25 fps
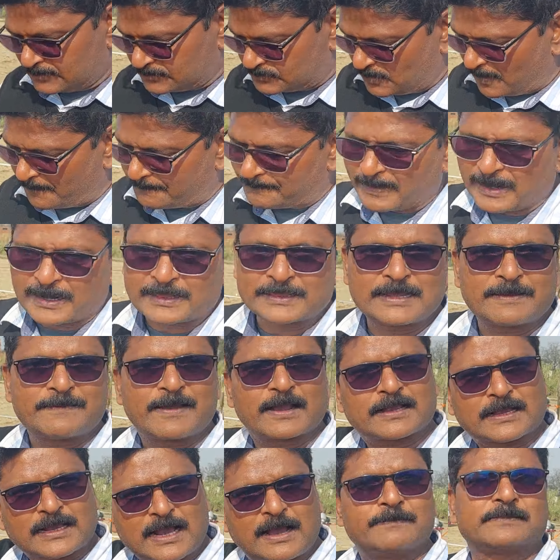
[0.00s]
जो बढ़ने में
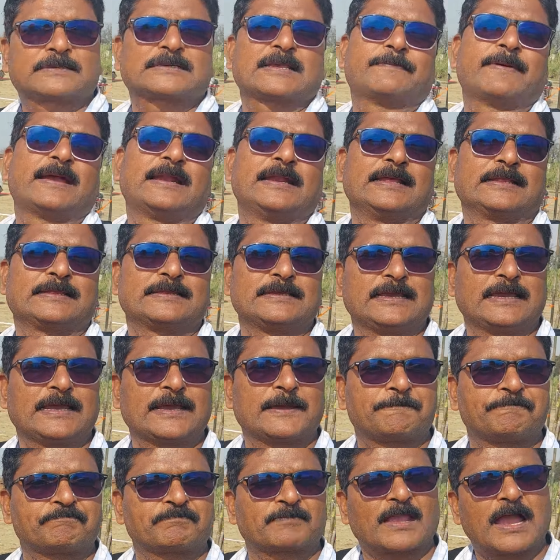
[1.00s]
कम समय
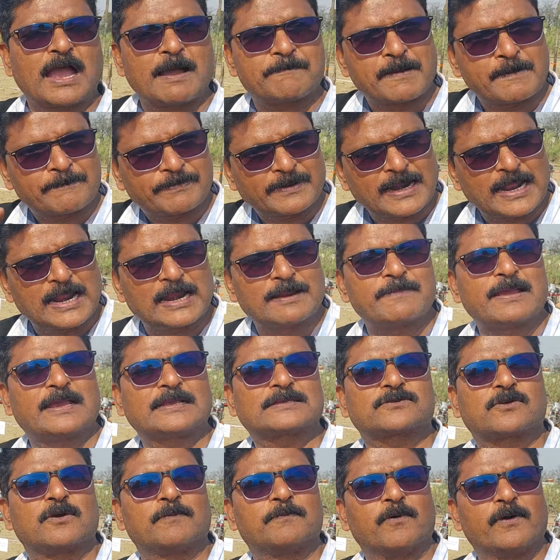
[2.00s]
लेती है आप अप्रैल में
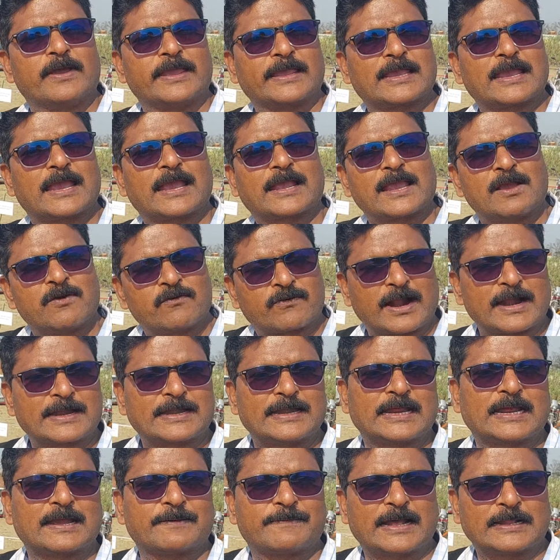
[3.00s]
इसको बोएंगे गेहूं
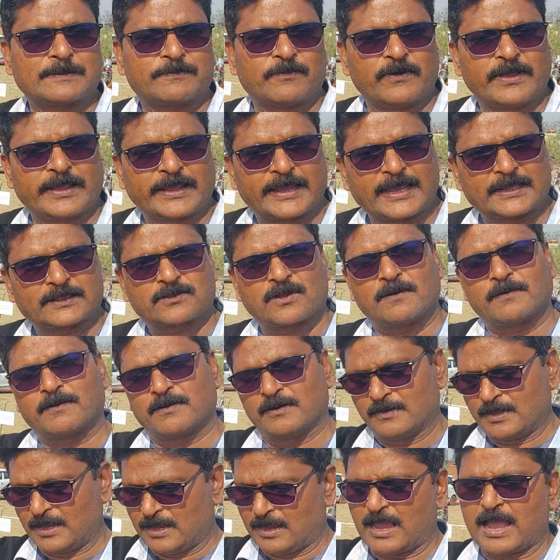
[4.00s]
काटने के बाद बोएंगे तो
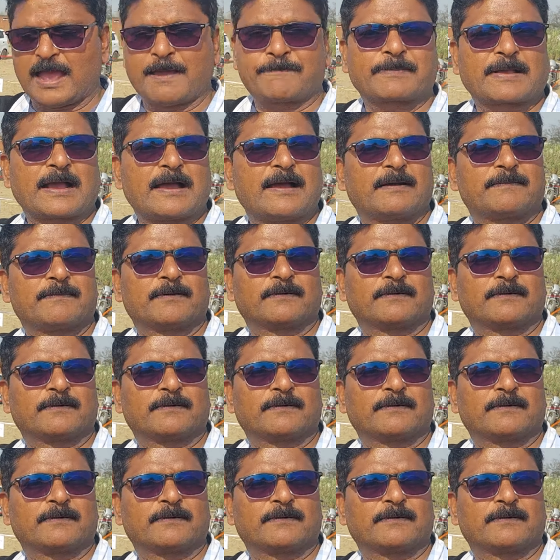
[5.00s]
आपका